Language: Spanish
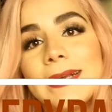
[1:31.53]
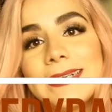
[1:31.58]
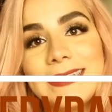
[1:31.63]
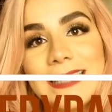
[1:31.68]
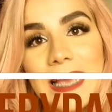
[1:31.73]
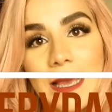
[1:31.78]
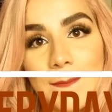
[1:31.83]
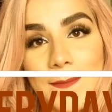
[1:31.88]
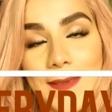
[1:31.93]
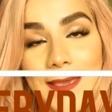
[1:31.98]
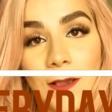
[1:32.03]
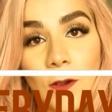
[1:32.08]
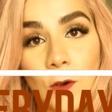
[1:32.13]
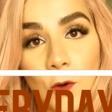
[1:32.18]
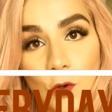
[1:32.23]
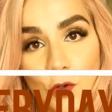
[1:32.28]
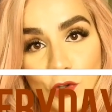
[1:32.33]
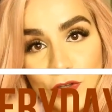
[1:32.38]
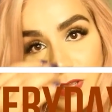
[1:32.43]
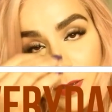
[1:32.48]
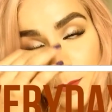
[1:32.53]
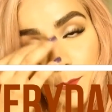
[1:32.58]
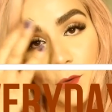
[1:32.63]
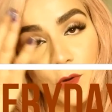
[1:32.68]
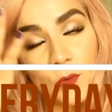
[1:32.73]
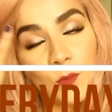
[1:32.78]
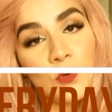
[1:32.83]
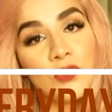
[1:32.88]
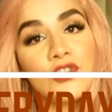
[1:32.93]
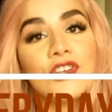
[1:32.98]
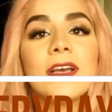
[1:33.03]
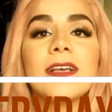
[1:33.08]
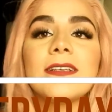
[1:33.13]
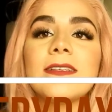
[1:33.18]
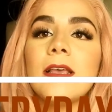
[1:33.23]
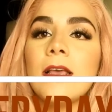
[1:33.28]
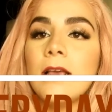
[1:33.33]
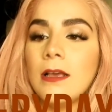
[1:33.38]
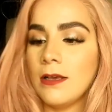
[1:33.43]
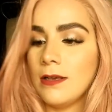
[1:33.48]
pues ya bien conocida por
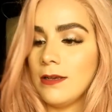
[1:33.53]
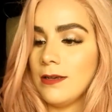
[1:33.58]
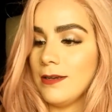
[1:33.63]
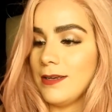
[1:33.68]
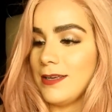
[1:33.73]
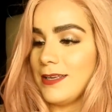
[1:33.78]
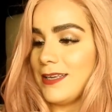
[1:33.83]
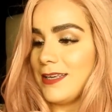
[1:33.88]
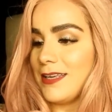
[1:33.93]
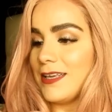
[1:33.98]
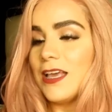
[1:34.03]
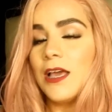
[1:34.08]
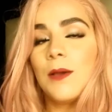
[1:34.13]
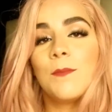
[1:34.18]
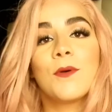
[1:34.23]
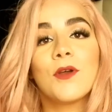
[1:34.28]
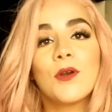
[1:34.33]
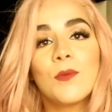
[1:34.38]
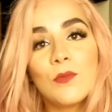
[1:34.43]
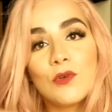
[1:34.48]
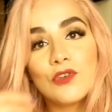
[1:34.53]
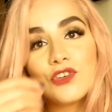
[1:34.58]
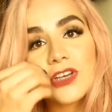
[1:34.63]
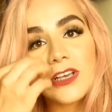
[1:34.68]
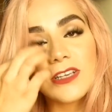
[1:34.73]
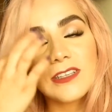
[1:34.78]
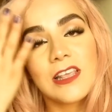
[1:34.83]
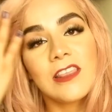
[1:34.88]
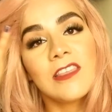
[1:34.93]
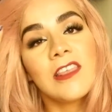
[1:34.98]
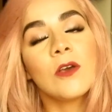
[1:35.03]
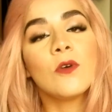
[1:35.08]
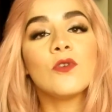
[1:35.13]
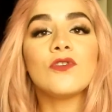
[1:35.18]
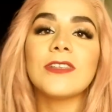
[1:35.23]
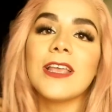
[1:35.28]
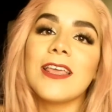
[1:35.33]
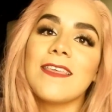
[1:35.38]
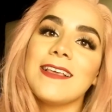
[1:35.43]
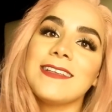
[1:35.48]
muchas por muchas de
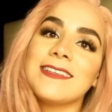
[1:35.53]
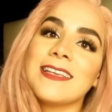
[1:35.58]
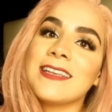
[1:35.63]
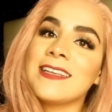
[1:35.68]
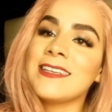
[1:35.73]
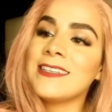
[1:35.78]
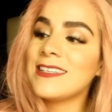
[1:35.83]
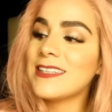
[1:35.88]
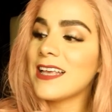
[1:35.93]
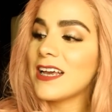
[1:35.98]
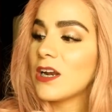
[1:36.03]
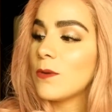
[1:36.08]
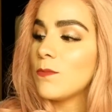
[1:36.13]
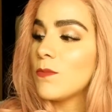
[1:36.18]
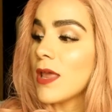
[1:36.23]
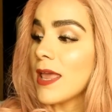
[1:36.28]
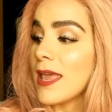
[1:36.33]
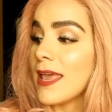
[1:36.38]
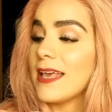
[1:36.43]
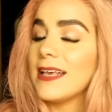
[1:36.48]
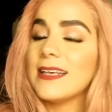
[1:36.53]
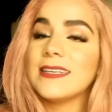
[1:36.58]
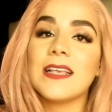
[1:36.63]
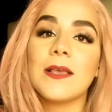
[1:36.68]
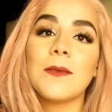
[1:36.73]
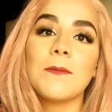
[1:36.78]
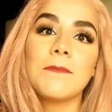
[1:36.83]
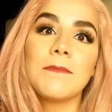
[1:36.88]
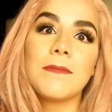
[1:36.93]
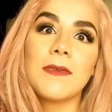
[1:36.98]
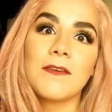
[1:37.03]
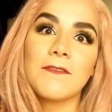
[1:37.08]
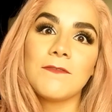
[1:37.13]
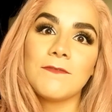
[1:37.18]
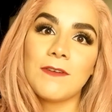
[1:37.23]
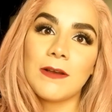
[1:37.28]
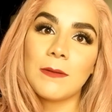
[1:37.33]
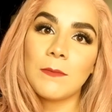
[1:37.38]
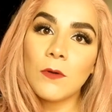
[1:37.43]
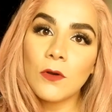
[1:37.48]
ustedes en Instagram es
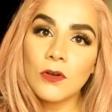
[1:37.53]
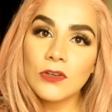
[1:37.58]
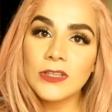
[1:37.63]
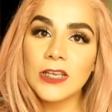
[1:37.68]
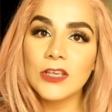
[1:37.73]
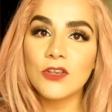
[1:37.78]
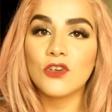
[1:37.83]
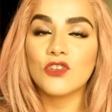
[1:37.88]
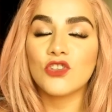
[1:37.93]
bien famosa.